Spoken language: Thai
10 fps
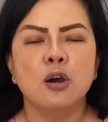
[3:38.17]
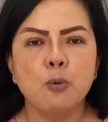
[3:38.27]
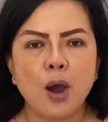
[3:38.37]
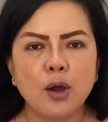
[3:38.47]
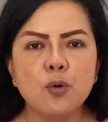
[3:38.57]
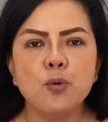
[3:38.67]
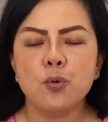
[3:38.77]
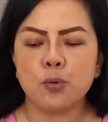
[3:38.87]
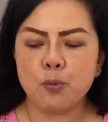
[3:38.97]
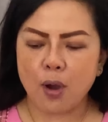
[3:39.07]
ห่วงลูก
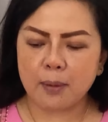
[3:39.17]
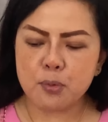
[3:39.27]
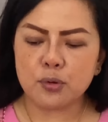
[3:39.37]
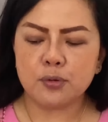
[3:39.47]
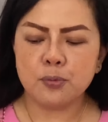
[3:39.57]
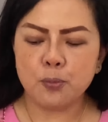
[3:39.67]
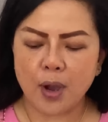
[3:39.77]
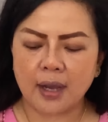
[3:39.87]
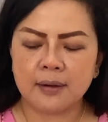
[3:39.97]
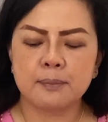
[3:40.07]
ห่วงบุตร ห่ว
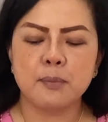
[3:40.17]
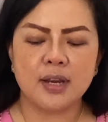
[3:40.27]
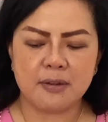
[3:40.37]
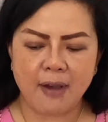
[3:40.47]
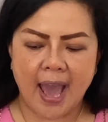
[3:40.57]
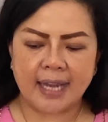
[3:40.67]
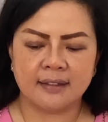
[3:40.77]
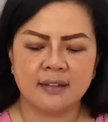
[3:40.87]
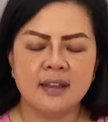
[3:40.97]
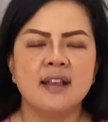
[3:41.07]
งบริวาร
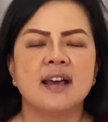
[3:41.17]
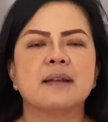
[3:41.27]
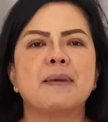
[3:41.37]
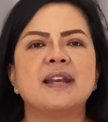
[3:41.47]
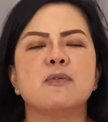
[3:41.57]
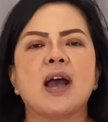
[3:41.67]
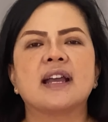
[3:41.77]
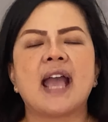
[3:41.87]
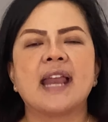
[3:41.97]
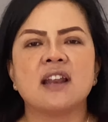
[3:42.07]
ระมัดระวัง
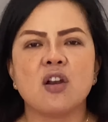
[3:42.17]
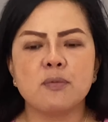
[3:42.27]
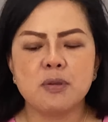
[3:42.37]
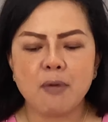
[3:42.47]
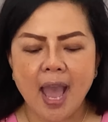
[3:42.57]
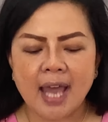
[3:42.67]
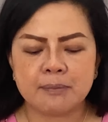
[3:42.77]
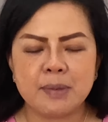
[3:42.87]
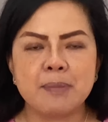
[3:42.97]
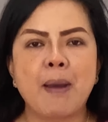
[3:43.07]
การทะเลาะวิวาท
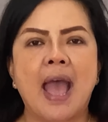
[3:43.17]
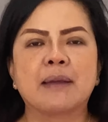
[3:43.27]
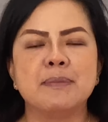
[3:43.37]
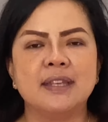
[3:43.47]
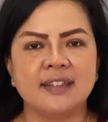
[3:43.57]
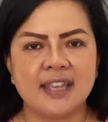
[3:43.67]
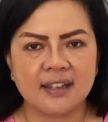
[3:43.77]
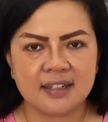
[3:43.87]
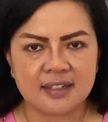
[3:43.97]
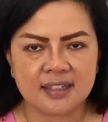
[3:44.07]
มีปากมีเสียง
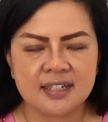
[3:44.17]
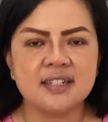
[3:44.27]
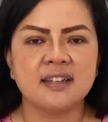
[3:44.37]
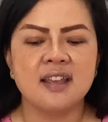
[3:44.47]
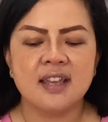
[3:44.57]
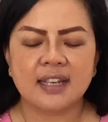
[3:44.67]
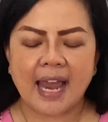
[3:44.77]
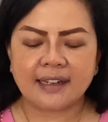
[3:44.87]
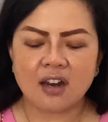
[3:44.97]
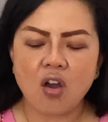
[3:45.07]
เกิดขึ้น กา
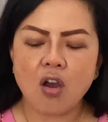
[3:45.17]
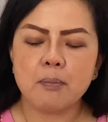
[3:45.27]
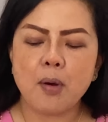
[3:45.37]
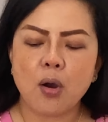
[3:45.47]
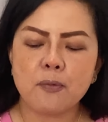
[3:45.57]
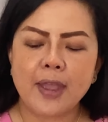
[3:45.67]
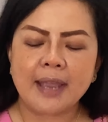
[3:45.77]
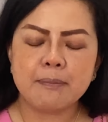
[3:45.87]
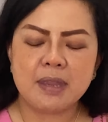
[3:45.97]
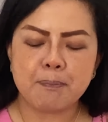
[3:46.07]
รทะเลาะเบาแว้ง
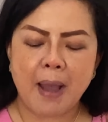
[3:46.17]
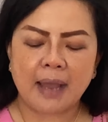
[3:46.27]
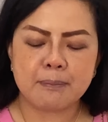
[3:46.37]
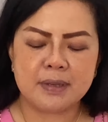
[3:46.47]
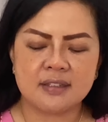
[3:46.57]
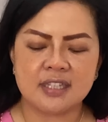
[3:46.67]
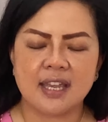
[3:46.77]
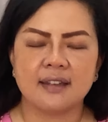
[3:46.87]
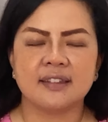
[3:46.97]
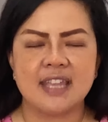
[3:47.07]
มีปากมี
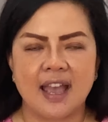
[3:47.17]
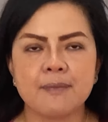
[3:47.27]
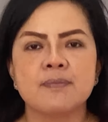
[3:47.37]
เสียง